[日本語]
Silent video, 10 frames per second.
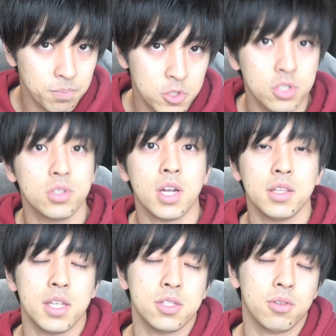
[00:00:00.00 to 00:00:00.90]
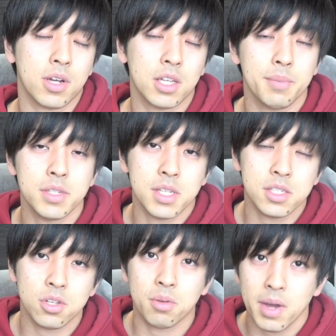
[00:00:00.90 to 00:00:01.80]
中間テストとか期末
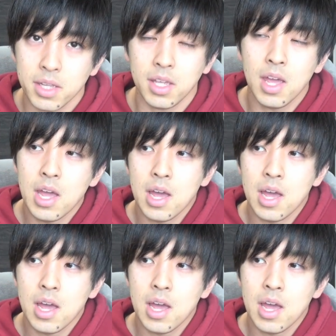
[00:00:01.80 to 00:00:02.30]
テストの前に、